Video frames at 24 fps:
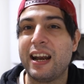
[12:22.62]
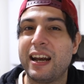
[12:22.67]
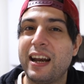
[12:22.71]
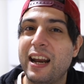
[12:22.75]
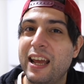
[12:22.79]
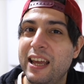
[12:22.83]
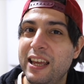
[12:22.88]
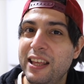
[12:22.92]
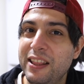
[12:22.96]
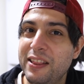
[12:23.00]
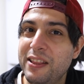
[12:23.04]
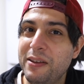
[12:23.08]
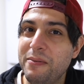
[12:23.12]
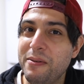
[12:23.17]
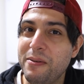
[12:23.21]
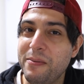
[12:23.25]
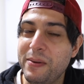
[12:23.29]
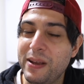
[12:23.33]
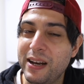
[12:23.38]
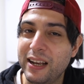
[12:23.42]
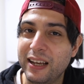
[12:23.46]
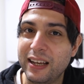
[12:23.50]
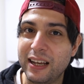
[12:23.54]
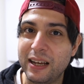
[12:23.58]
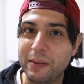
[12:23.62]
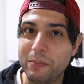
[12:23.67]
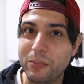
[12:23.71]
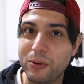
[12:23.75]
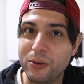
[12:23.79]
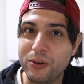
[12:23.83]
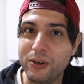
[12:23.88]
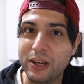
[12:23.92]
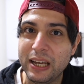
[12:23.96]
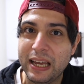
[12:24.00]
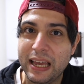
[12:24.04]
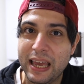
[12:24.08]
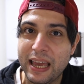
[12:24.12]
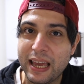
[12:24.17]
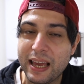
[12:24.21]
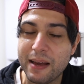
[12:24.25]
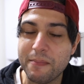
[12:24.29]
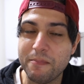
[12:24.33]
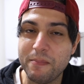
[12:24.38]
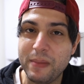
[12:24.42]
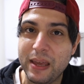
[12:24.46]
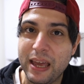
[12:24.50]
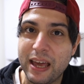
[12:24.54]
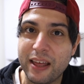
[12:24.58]
a raíz de vivir en Japón he
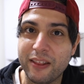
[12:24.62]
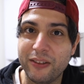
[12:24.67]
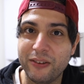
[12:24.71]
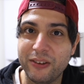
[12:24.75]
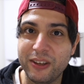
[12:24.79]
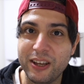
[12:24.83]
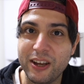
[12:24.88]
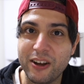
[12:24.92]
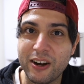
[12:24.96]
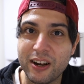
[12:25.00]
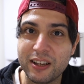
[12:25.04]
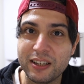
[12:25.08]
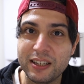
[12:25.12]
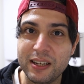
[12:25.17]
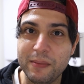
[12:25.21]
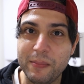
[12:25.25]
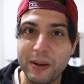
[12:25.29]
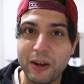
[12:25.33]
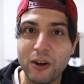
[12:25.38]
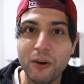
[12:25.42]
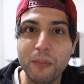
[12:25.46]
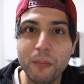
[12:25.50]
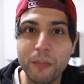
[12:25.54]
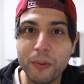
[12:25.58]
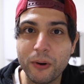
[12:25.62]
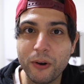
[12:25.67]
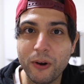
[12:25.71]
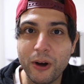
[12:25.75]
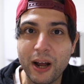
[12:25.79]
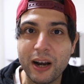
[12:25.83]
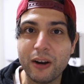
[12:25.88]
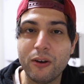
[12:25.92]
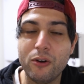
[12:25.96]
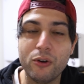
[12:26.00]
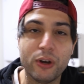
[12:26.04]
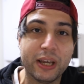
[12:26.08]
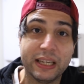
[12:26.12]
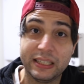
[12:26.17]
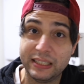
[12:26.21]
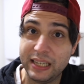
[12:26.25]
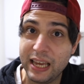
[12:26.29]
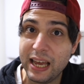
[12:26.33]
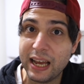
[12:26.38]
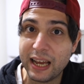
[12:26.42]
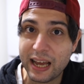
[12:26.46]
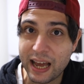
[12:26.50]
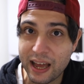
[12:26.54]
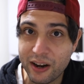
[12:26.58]
cambiado y ahora sí me compro algo aunque
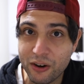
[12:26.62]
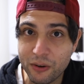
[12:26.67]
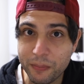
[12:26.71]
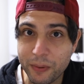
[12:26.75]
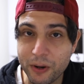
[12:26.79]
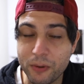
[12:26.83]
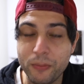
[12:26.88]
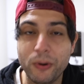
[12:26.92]
sea caro,